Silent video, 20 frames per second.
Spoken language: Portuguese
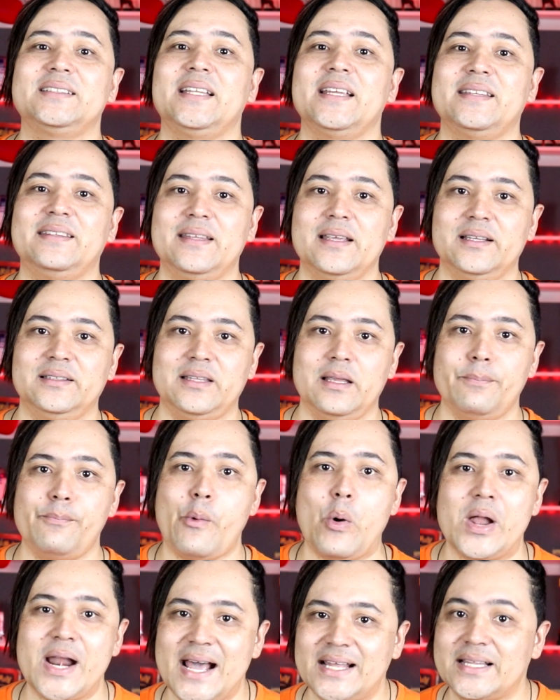a terceira
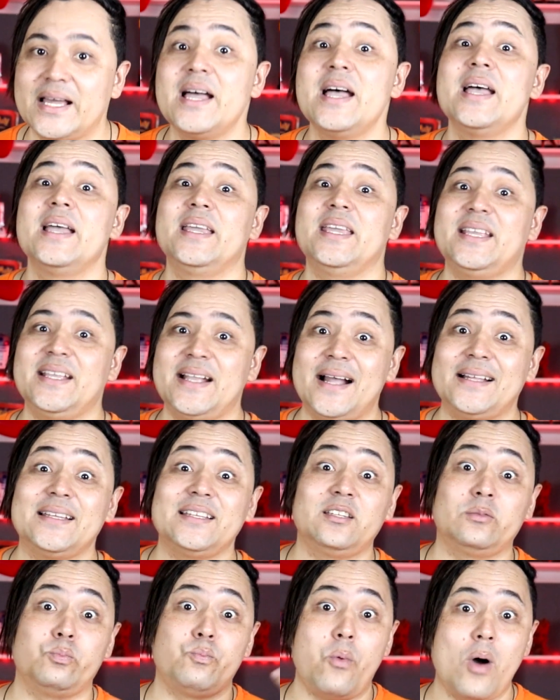temporada. Ricardo,
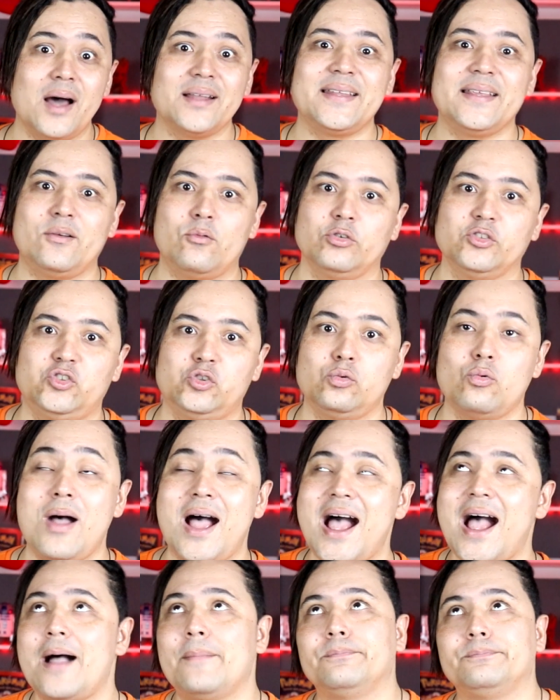eles podem
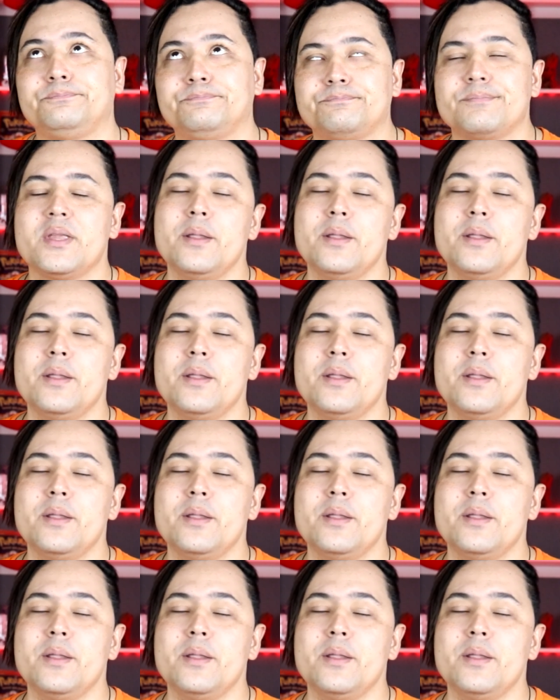continuar?